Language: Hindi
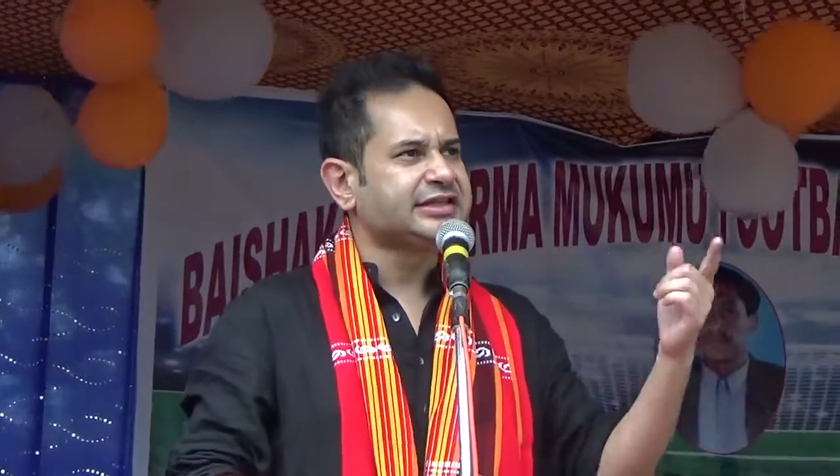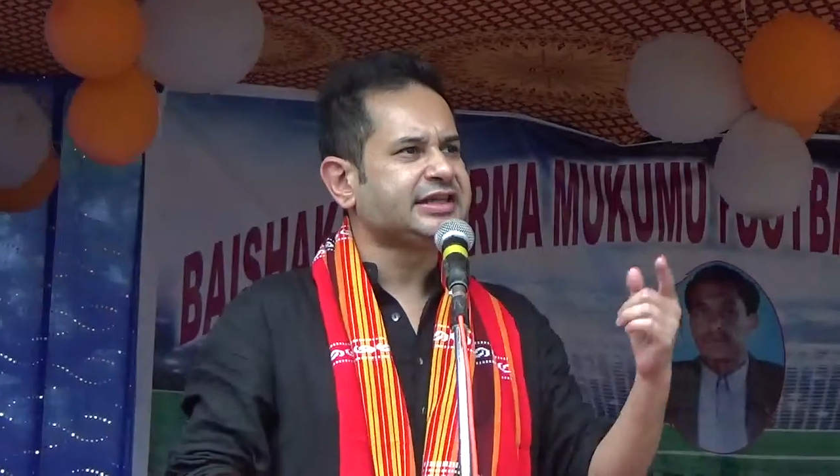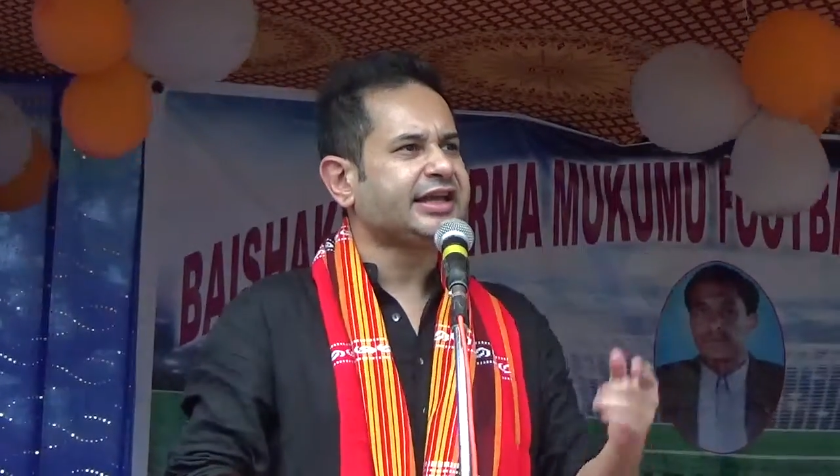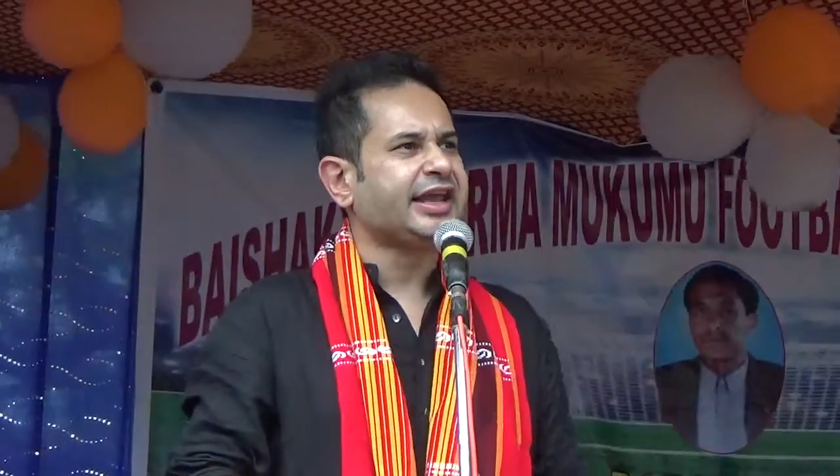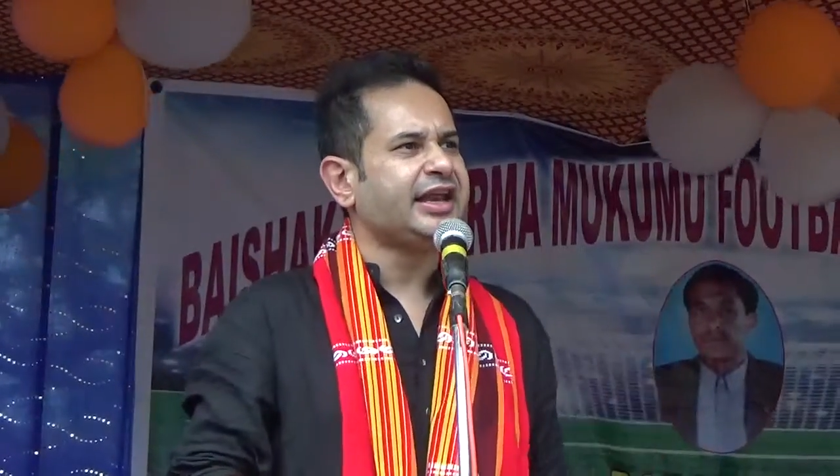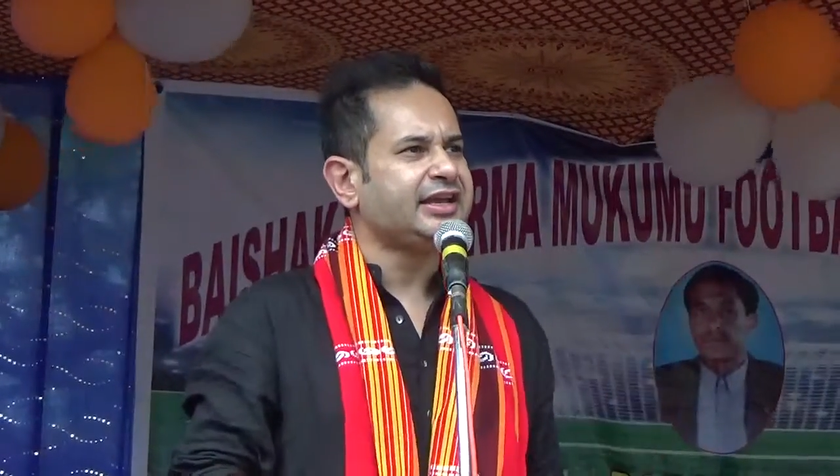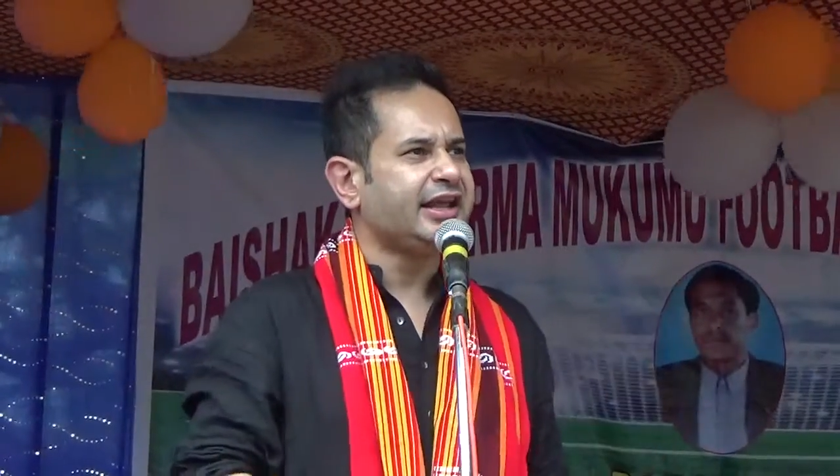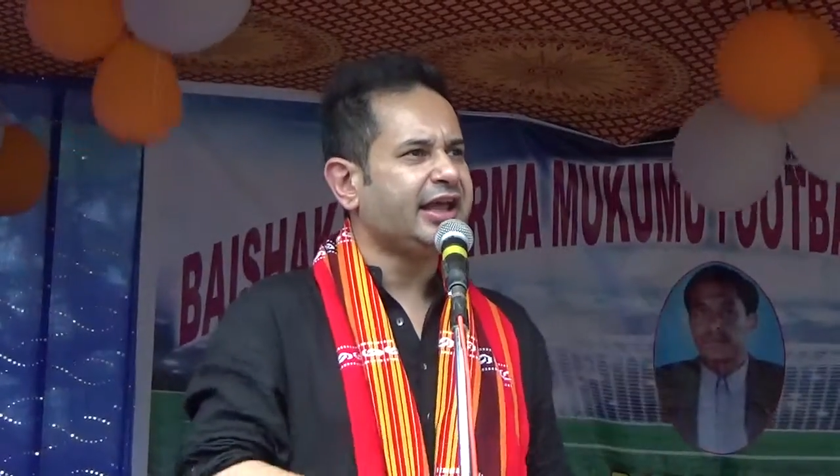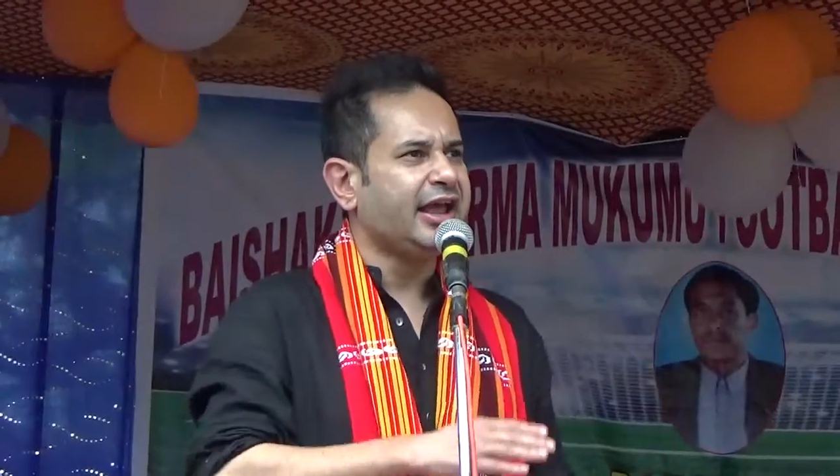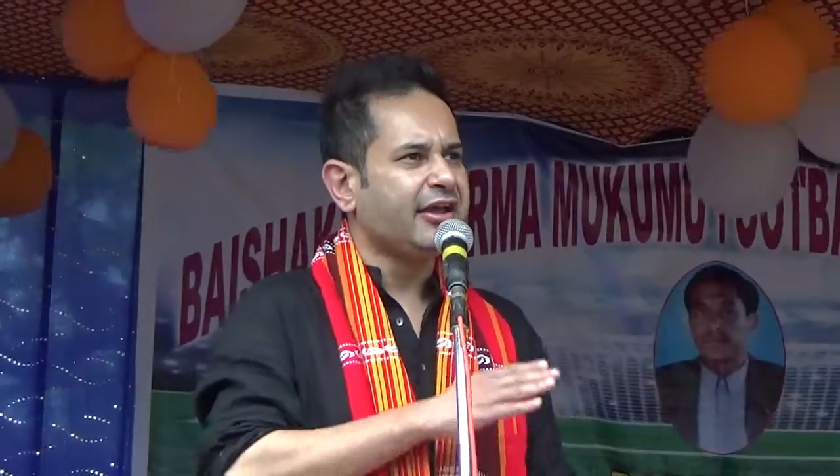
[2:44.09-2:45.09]
से
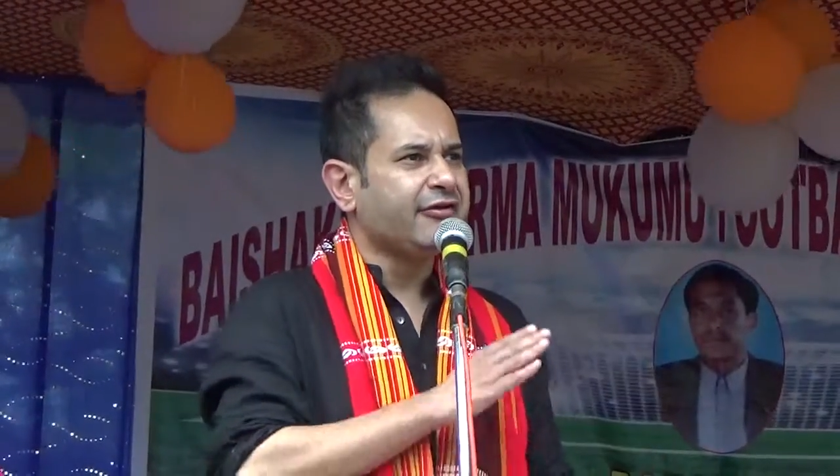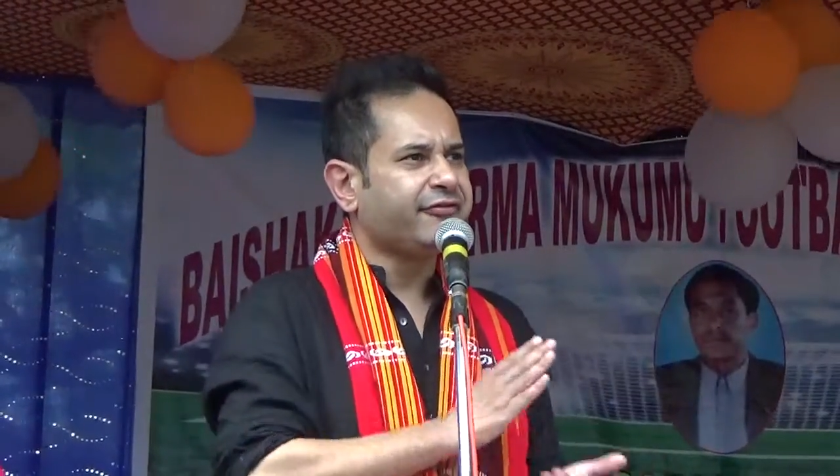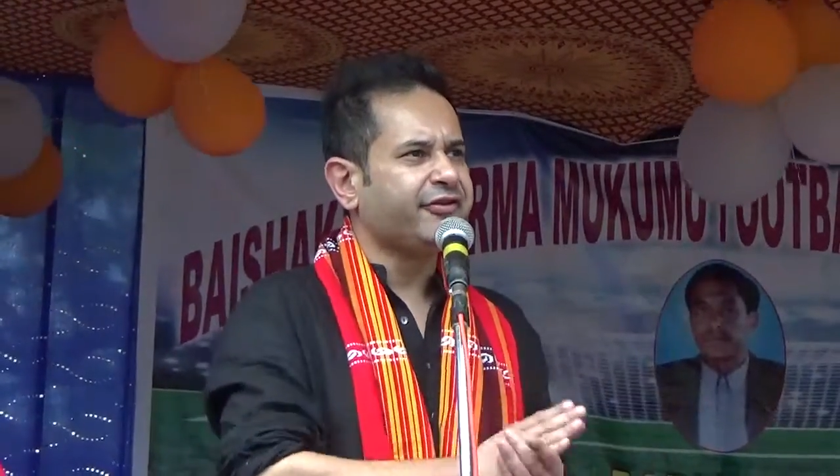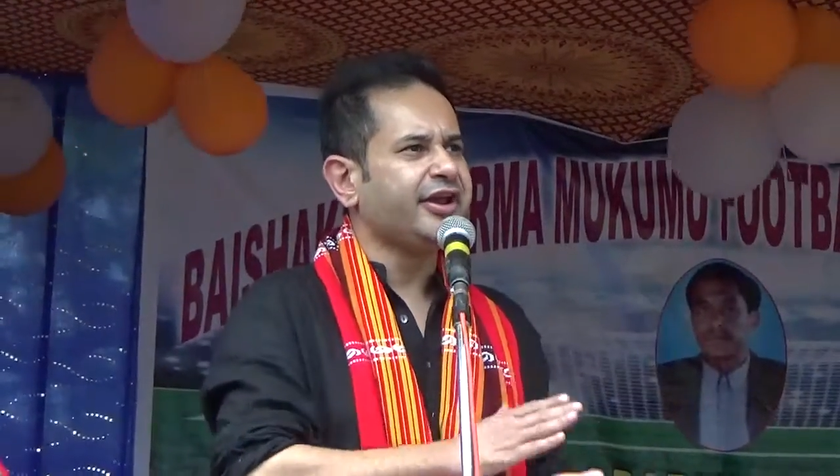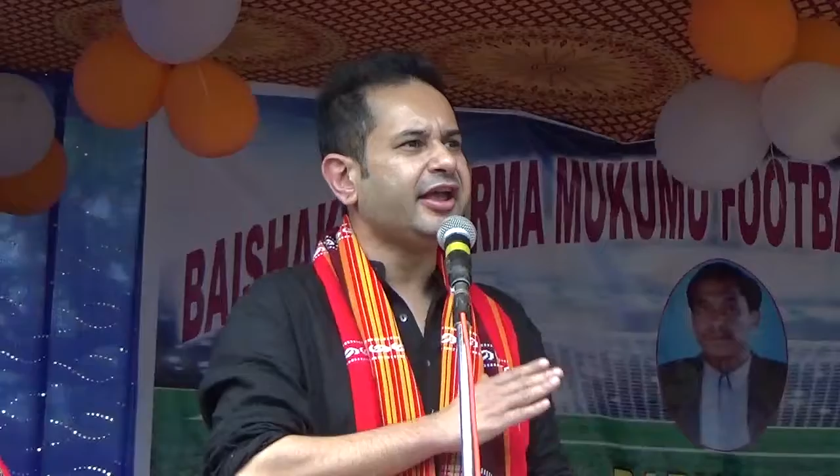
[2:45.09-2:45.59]
खेलिए फ्री